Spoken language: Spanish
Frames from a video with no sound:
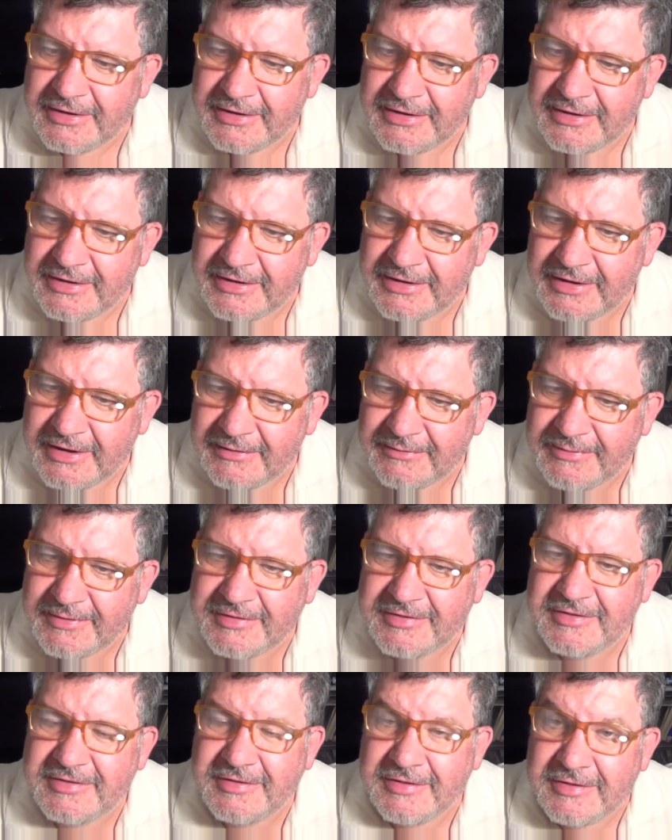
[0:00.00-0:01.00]
y a
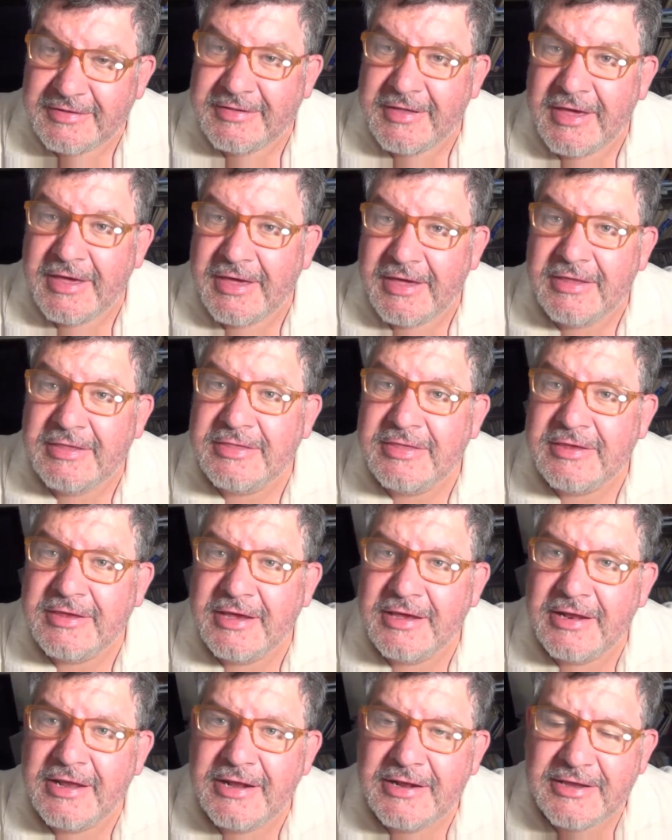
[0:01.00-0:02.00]
veces, y si hay gente
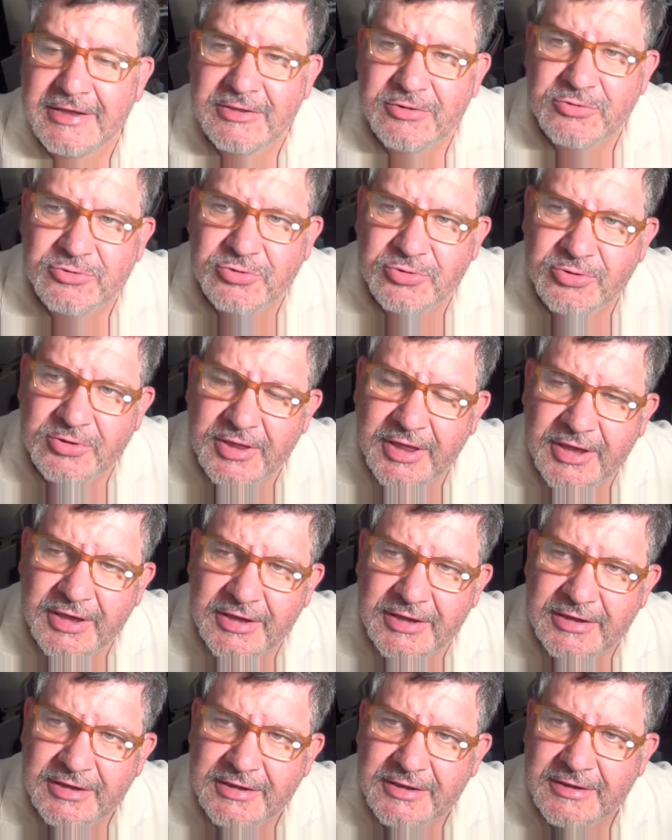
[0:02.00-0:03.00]
que la ha leído
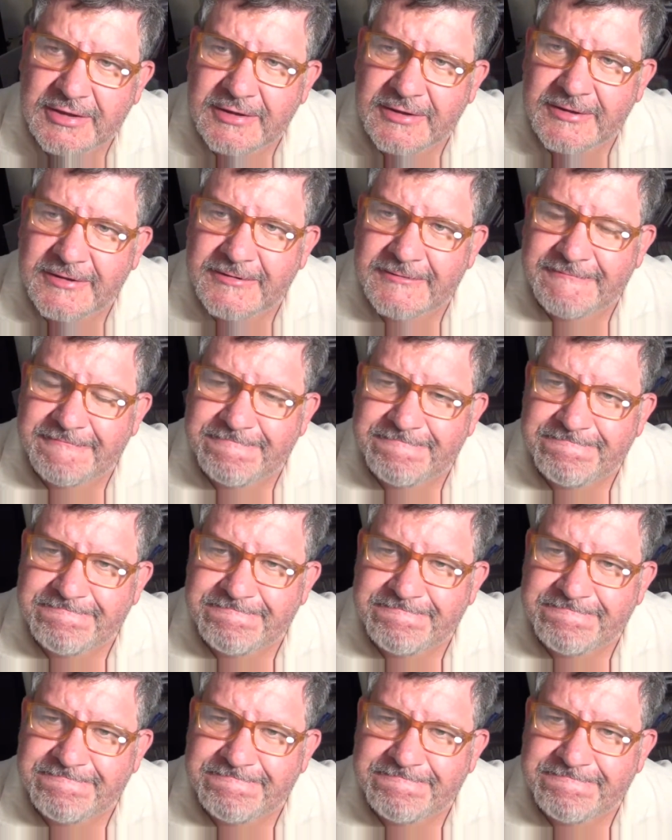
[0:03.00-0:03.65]
toda y,